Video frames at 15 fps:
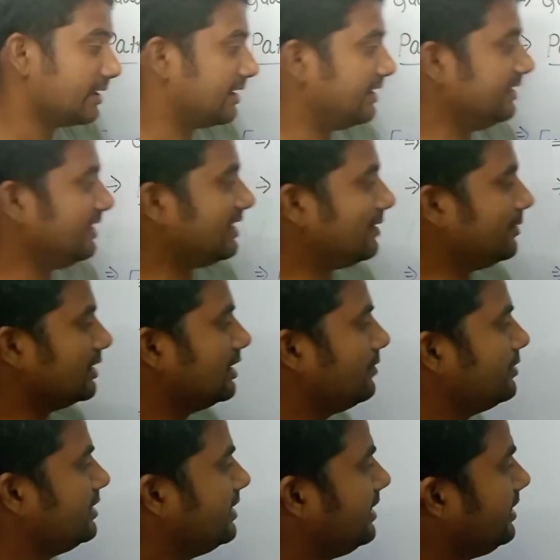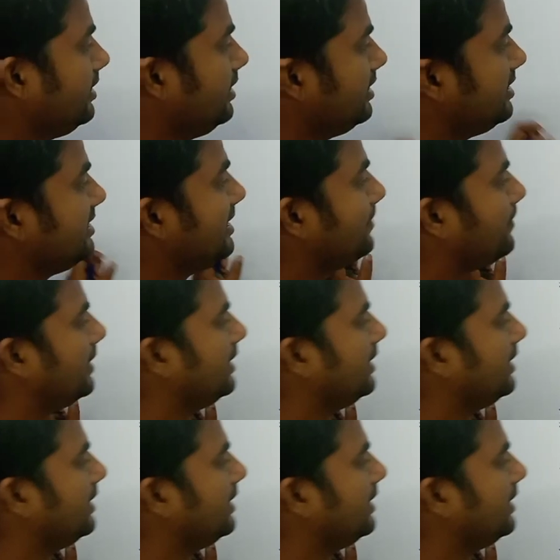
कहने का मतलब ये है ये